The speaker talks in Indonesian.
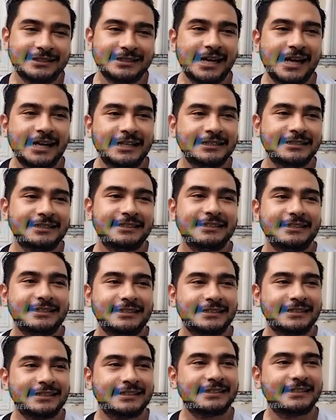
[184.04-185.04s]
nggaknya sih
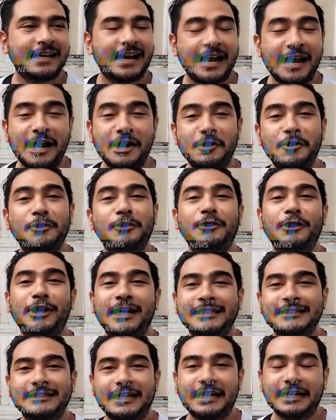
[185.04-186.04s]
terserah yang nonton
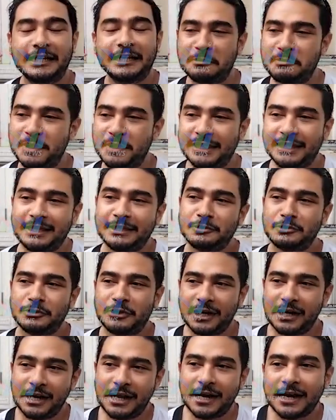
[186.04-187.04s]
aja lah yang penting
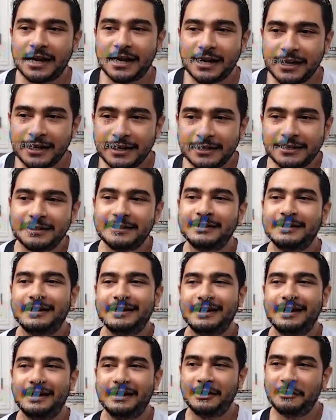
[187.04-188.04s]
saudara
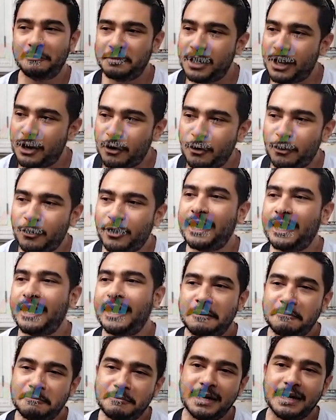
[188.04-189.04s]
bilang oke okay,
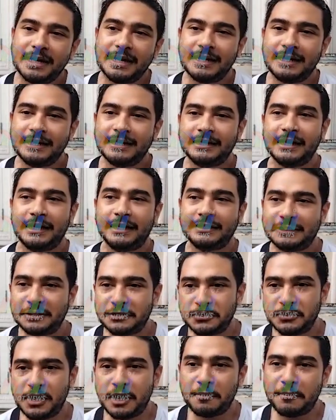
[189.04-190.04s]
aman ya kita
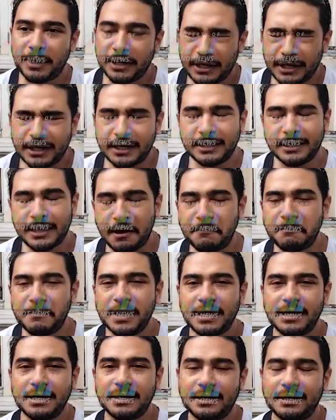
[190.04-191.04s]
juga mainin
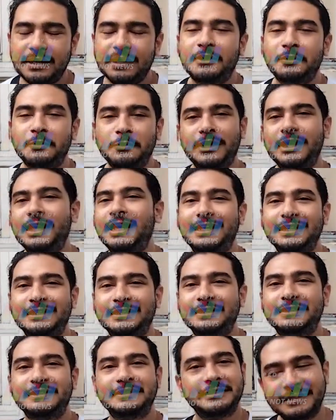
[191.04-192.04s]
nyaman ya udahlah
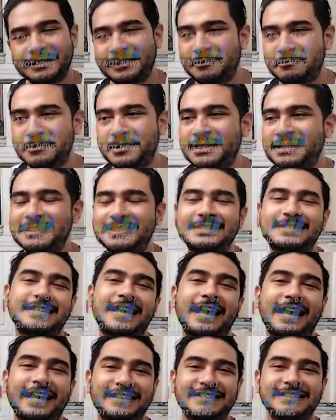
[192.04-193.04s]
nanti
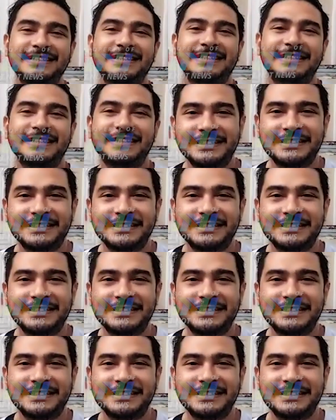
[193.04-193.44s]
selesai sih